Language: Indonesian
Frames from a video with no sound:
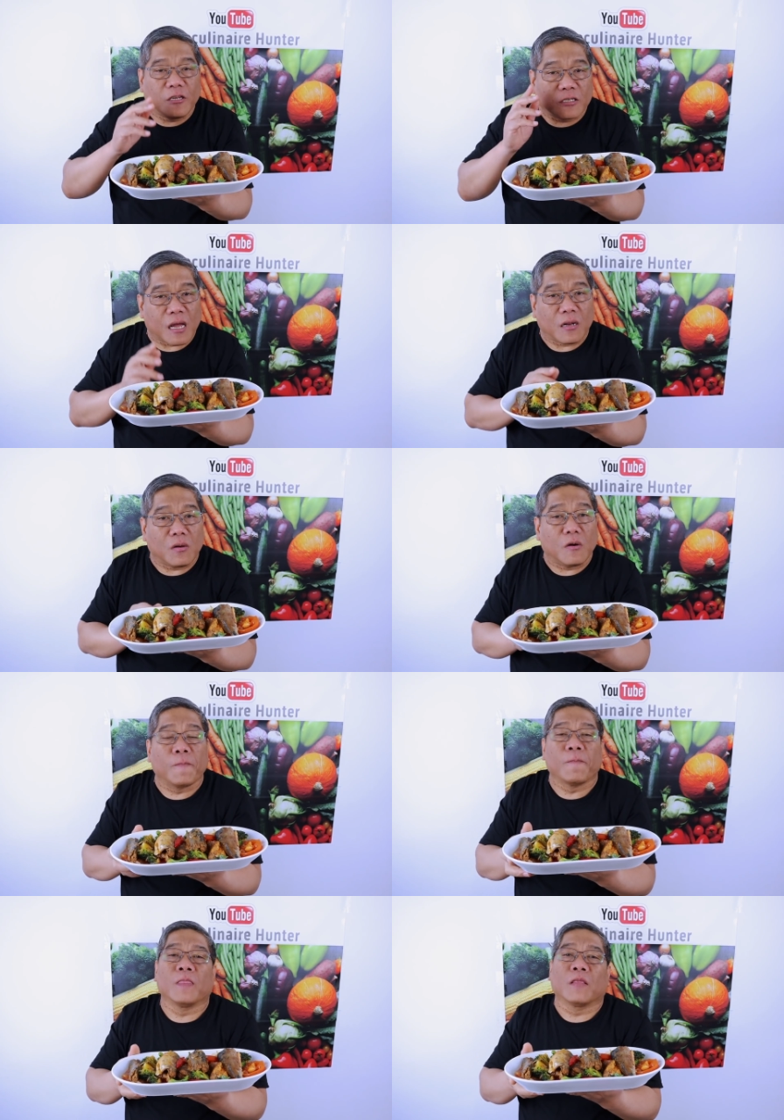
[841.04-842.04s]
insya Allah
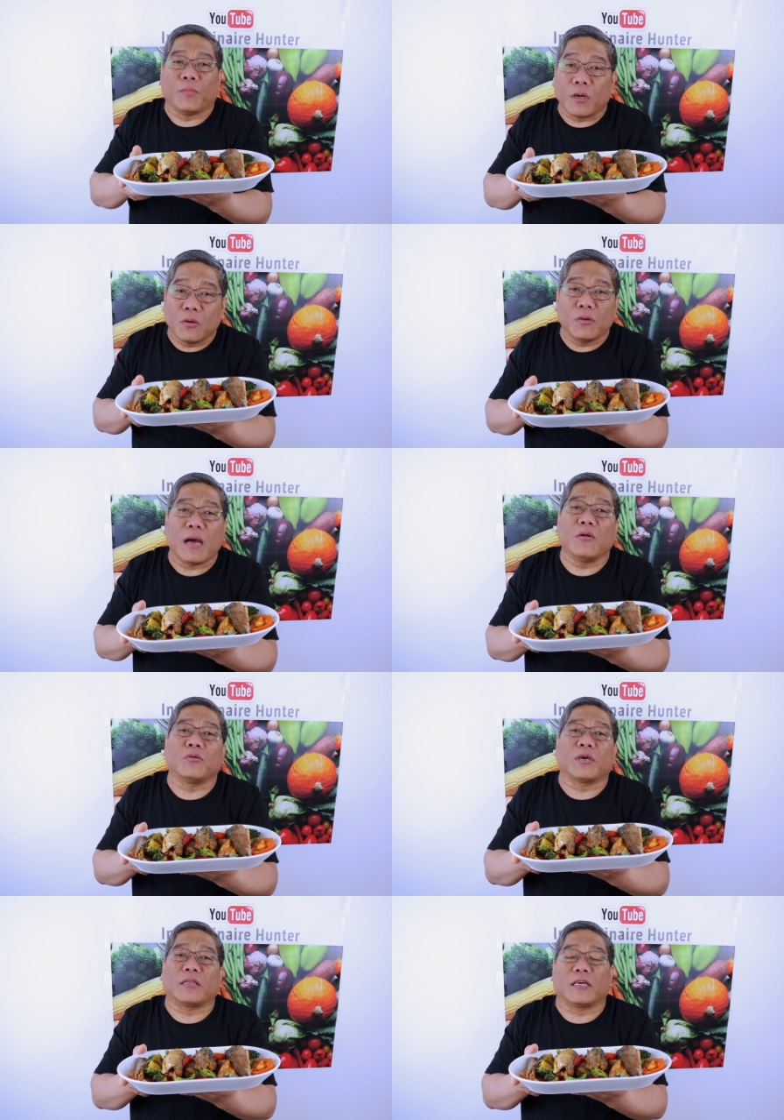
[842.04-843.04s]
berguna
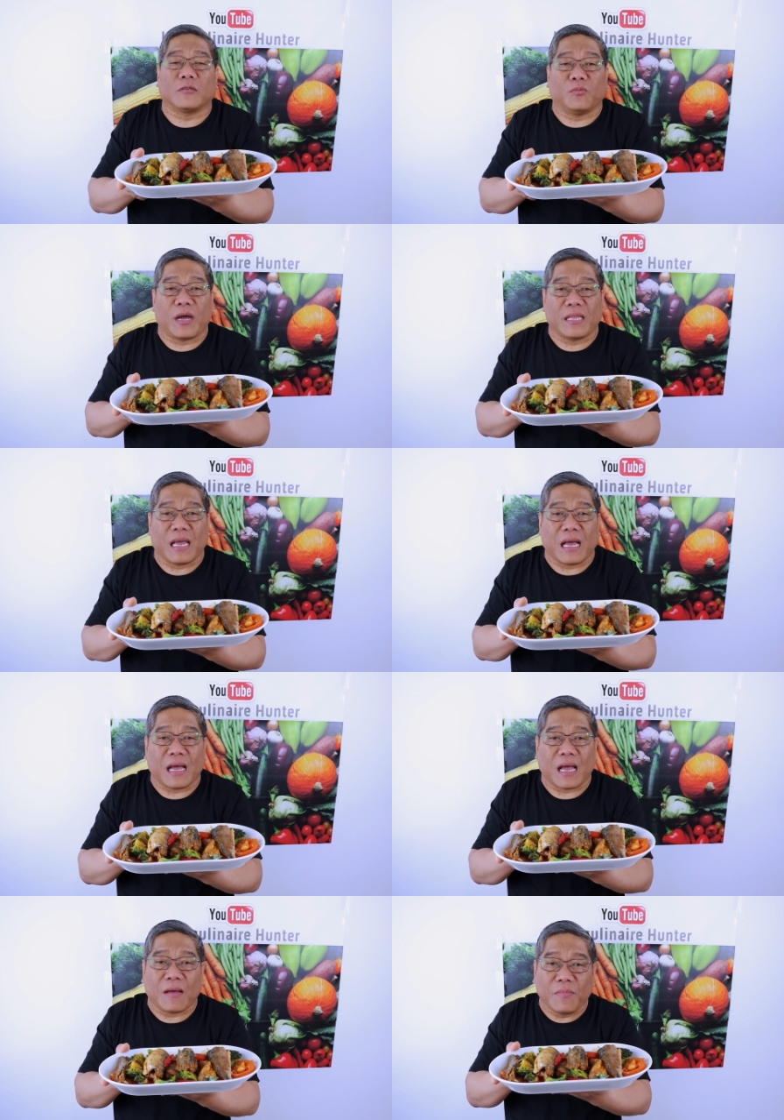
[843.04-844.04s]
untuk kita
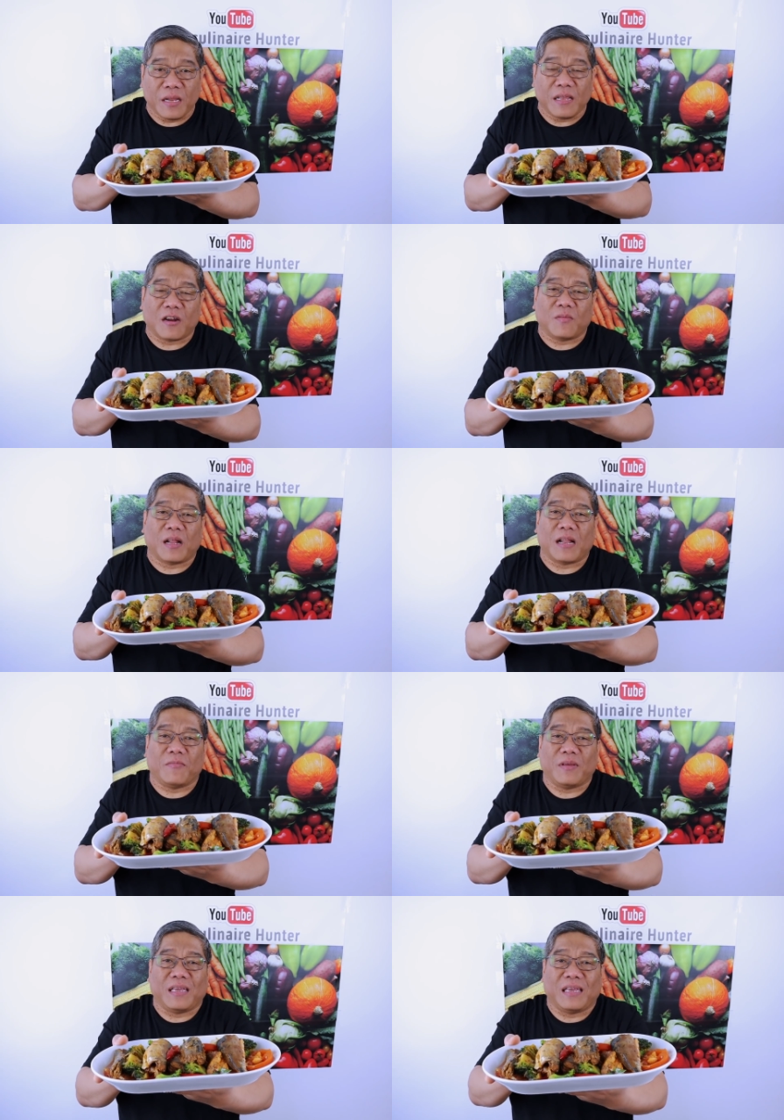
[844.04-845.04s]
semuanya amin ya robbal
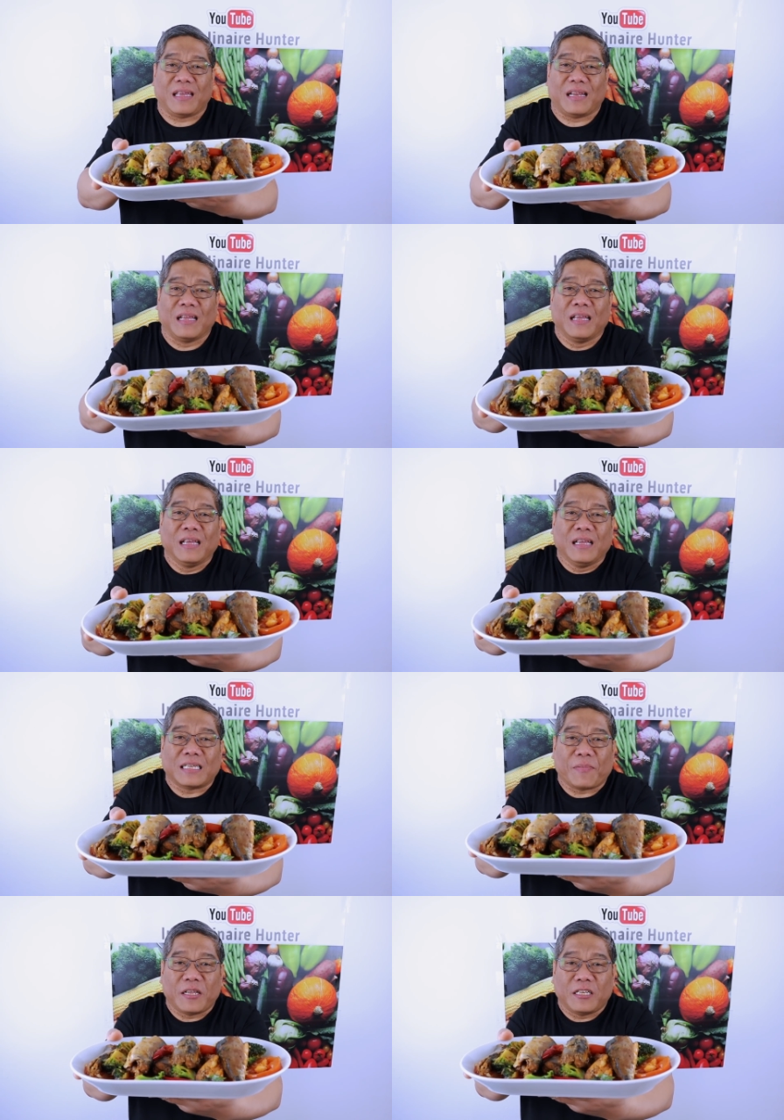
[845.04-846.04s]
alamin
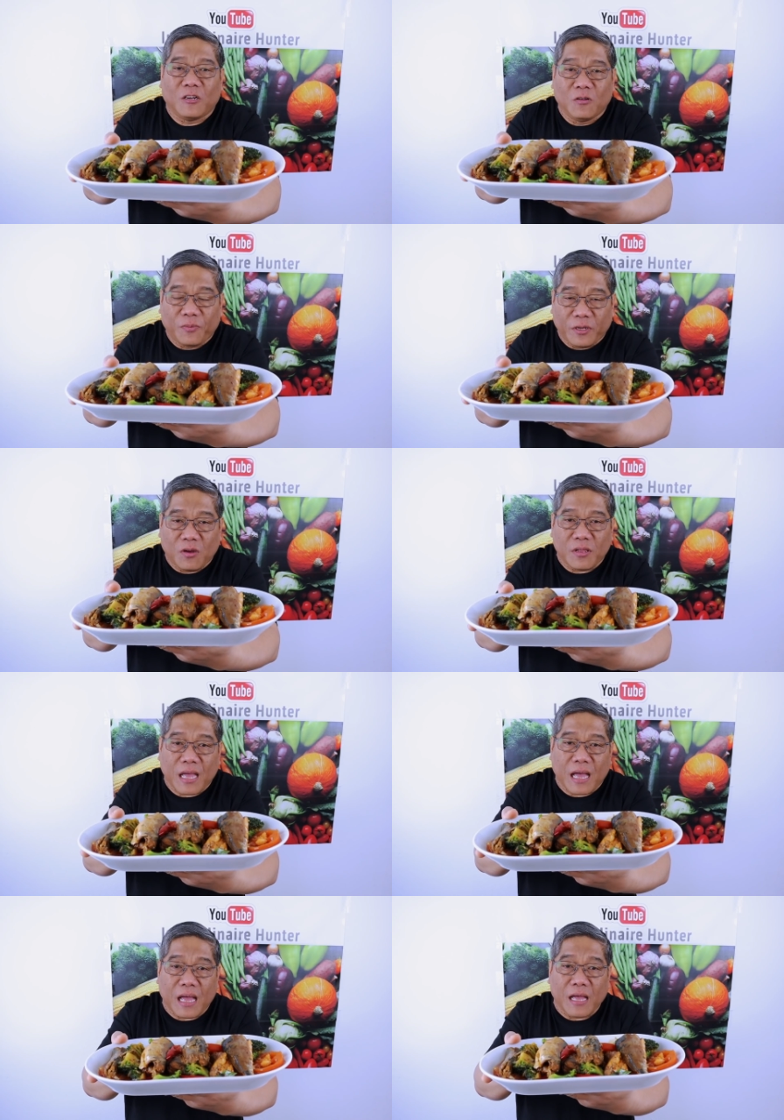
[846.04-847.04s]
sampai di sini dulu
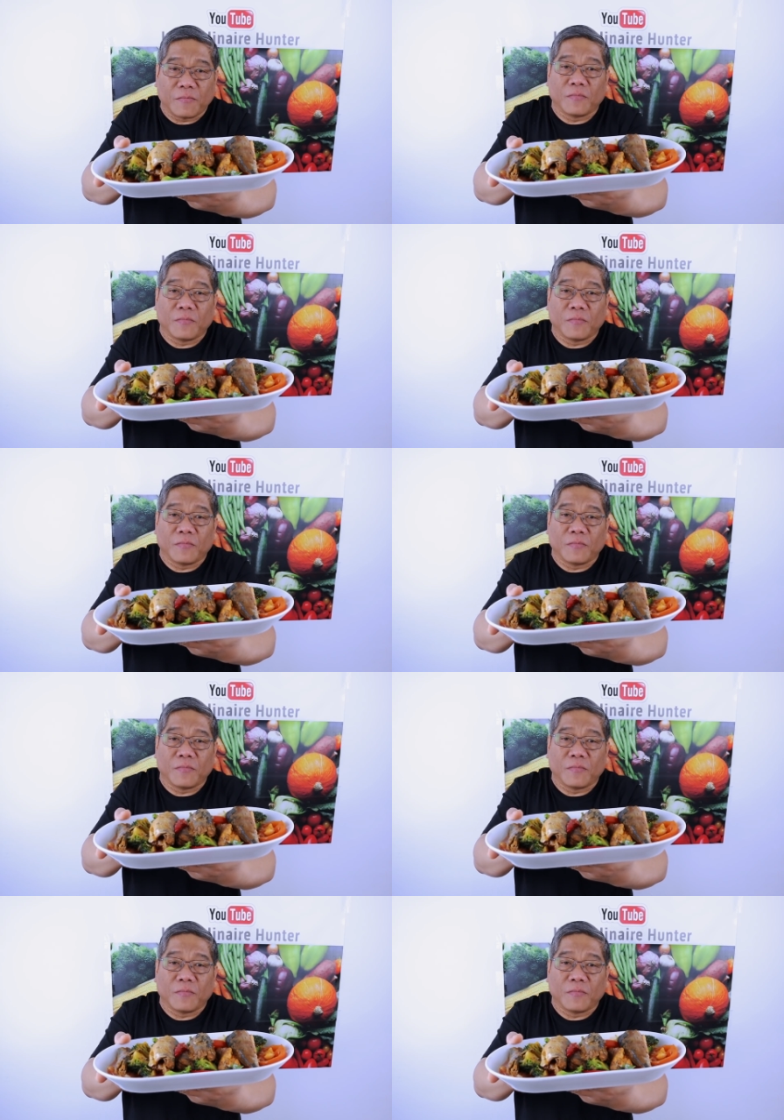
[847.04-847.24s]
videonya